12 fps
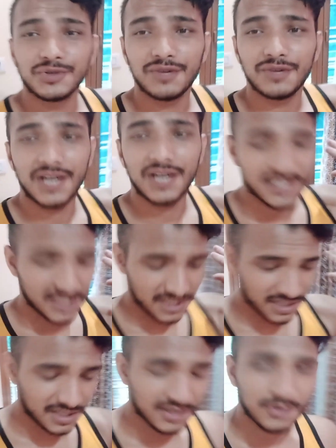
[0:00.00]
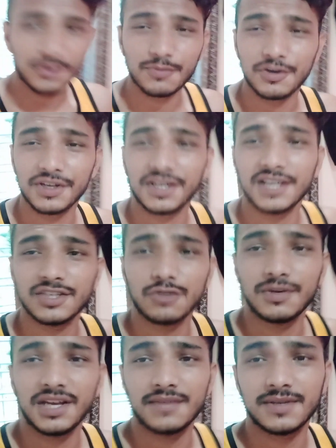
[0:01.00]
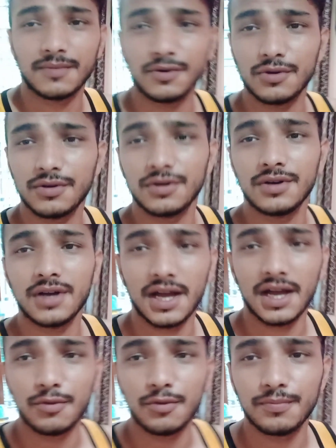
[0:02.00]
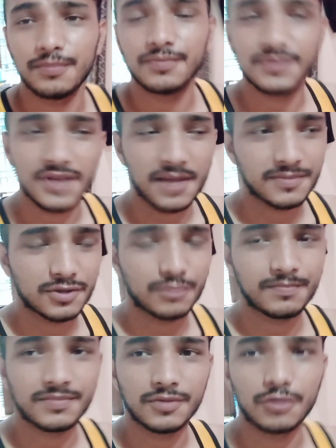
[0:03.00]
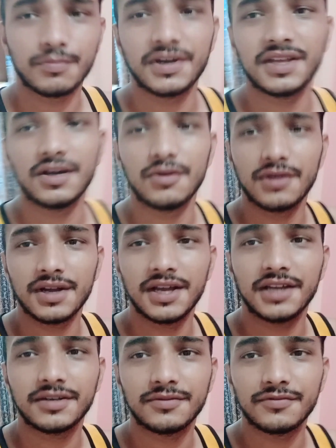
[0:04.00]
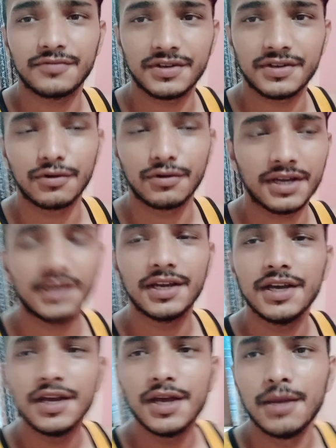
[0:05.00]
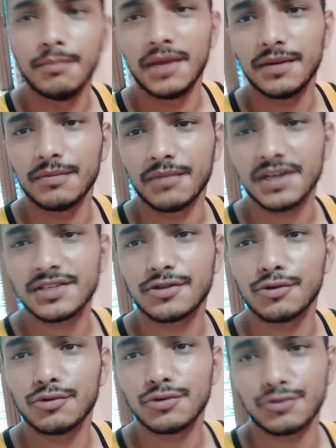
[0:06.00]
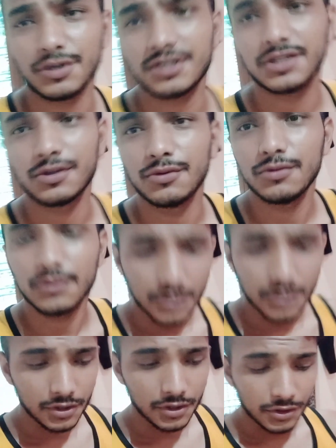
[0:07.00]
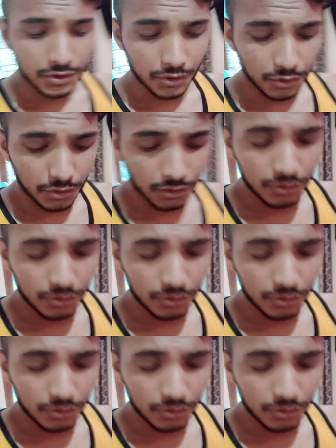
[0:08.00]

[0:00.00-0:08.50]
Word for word: तो हेलो गाइस गुड मॉर्निंग कैसे हो भाई आप सब लोग आई होप आप सब लोग बढ़िया होंगे फिट होंगे मैं भी मस्त हूँ स्वस्थ हूँ तो